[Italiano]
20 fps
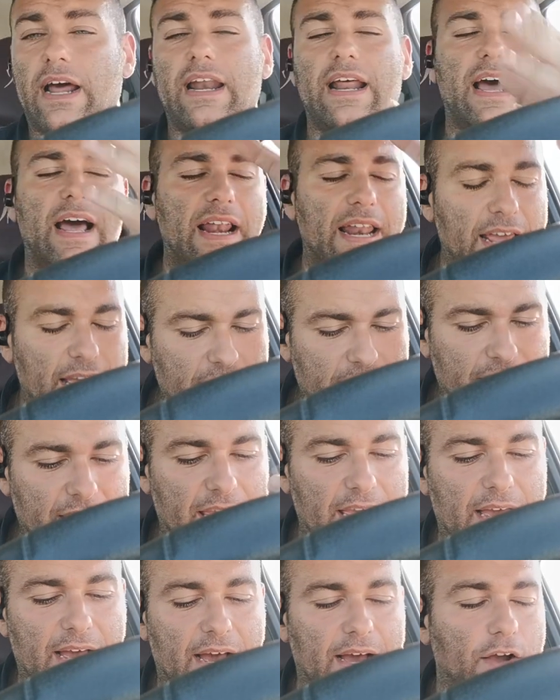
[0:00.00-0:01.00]
canale
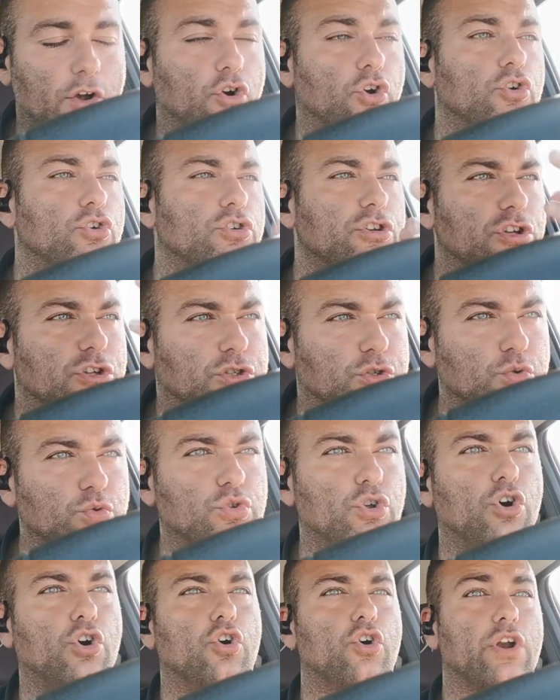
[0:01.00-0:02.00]
che ah, con il
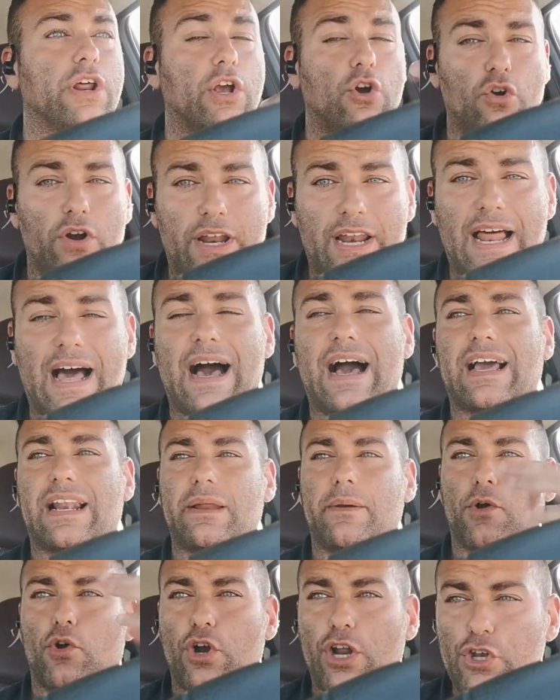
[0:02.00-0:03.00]
sudore, con le
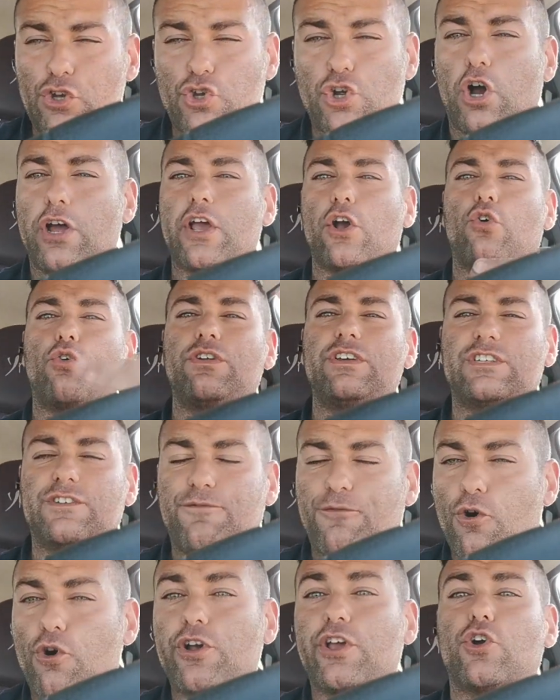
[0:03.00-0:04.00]
lacrime, con le gioie, con gli
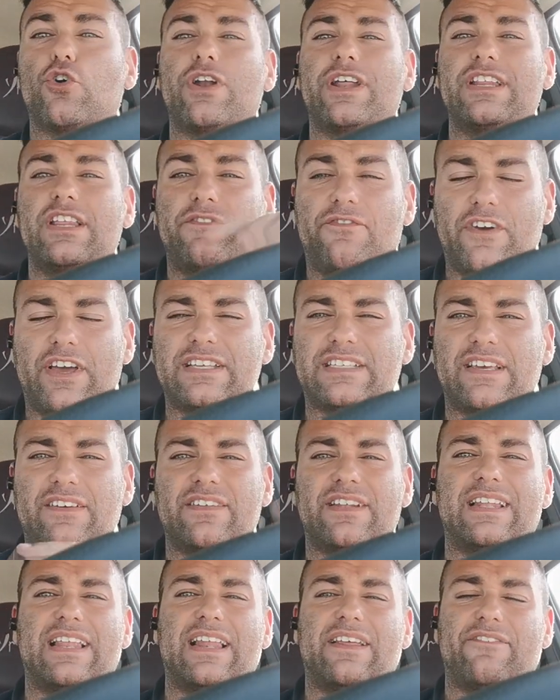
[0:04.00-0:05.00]
sfoghi, con le
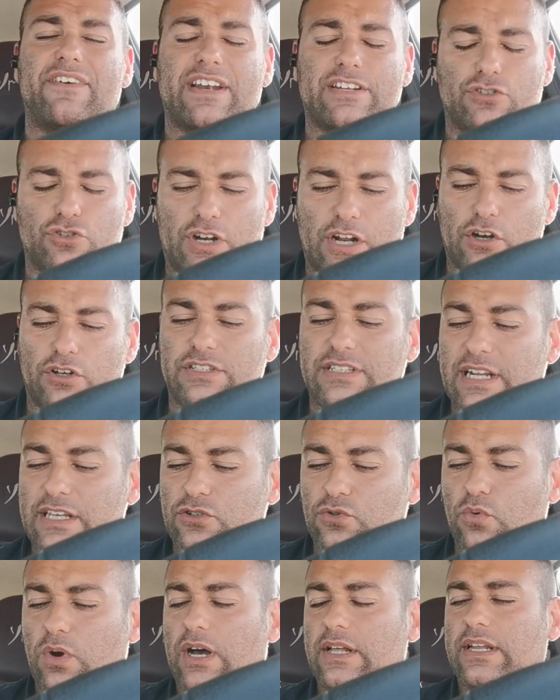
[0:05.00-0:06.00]
difese nel, verso la nostra
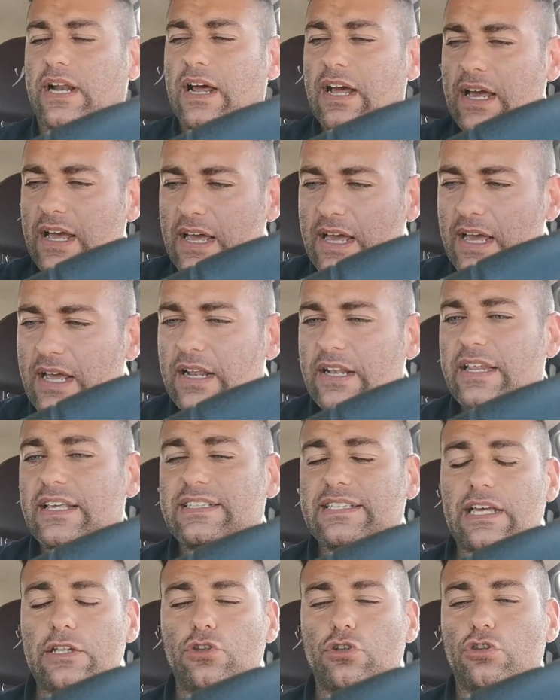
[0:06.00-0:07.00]
squadra, gli è
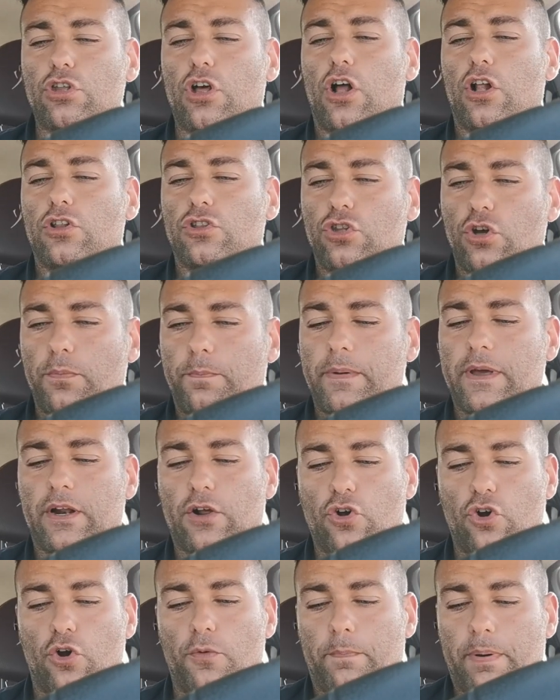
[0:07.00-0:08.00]
stato tolto per
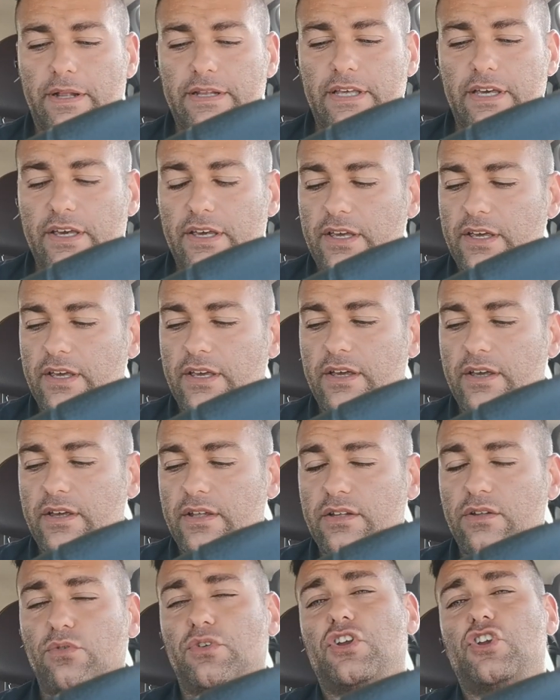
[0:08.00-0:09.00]
colpa
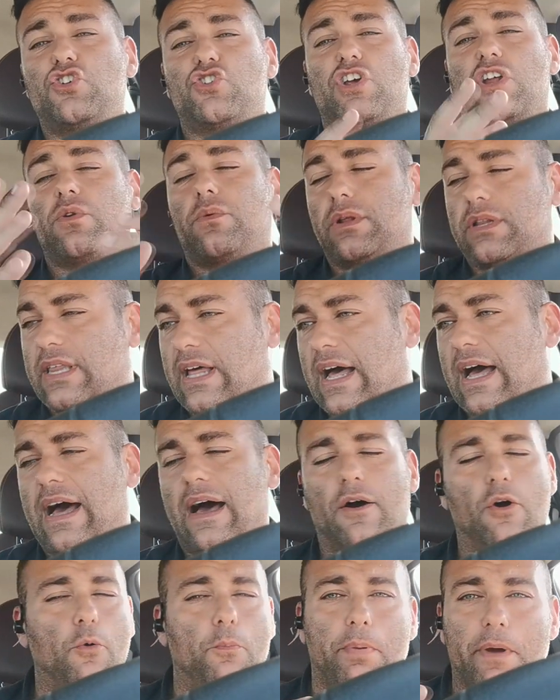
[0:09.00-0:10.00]
di, di
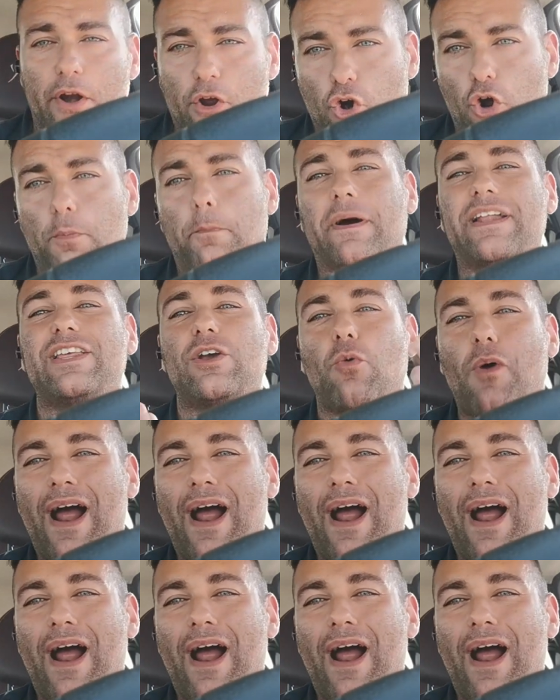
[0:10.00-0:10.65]
un'ingenuità o per colpa di